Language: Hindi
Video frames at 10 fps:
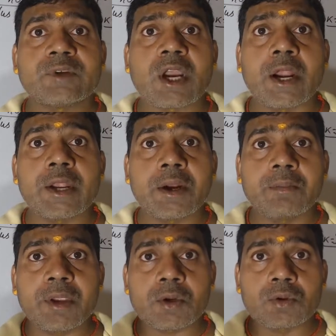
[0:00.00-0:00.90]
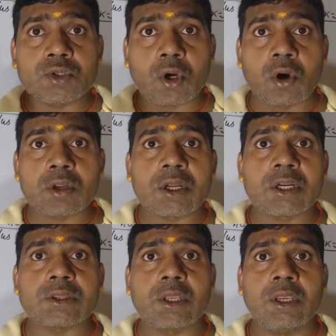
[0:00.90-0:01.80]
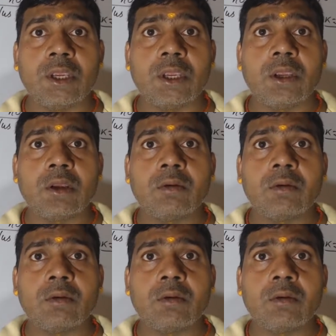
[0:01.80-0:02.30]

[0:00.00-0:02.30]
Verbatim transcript: कन्नड़ में कुछ और कहते हैं